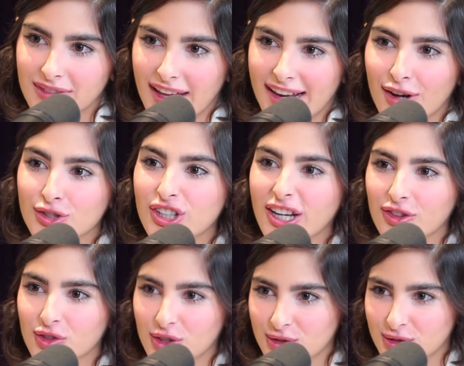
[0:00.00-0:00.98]
ele é o
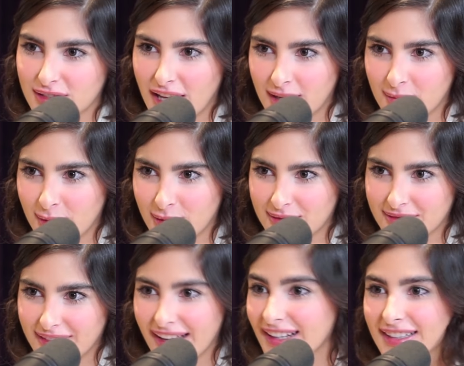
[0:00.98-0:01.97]
diretor do cérebro.
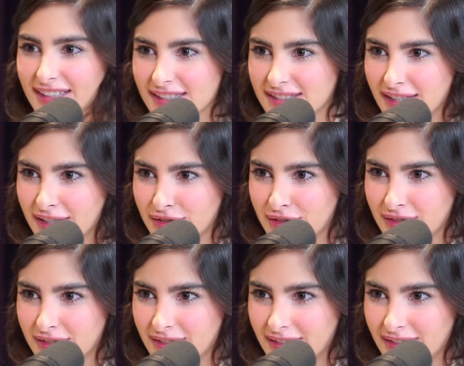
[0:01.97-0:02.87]
Ele que decide.